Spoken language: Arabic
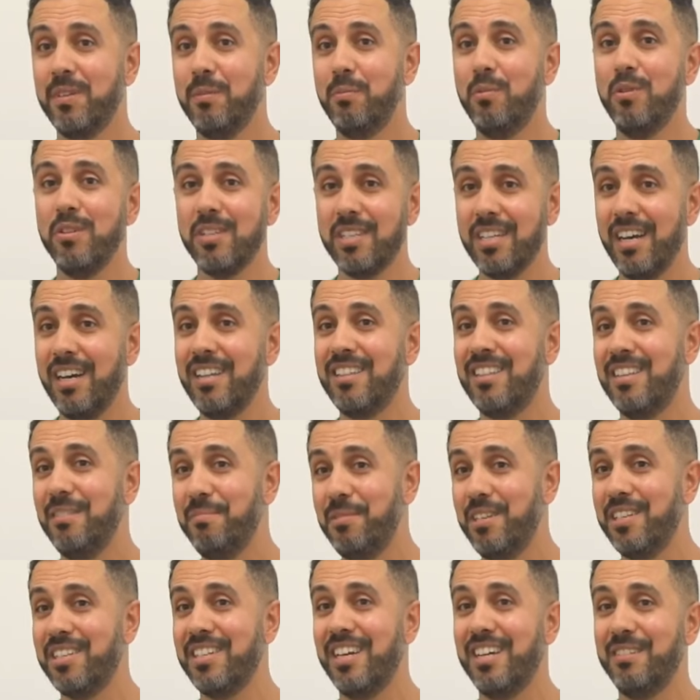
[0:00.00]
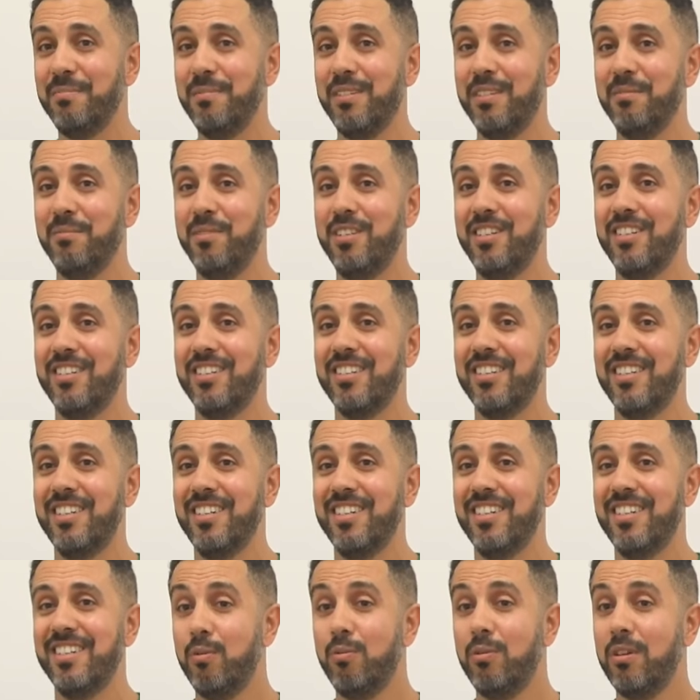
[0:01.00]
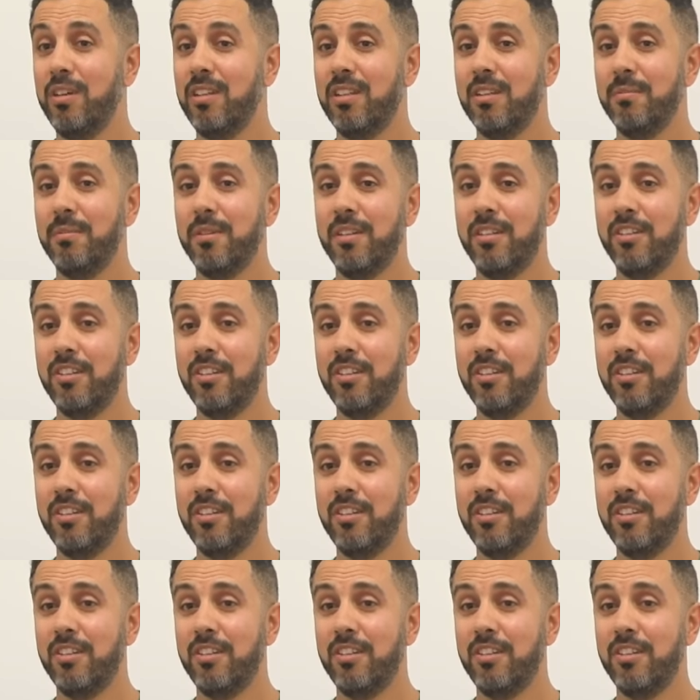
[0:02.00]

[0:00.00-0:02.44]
بون ساعات تمشي ساعات ما تمشيش هو كي تبدا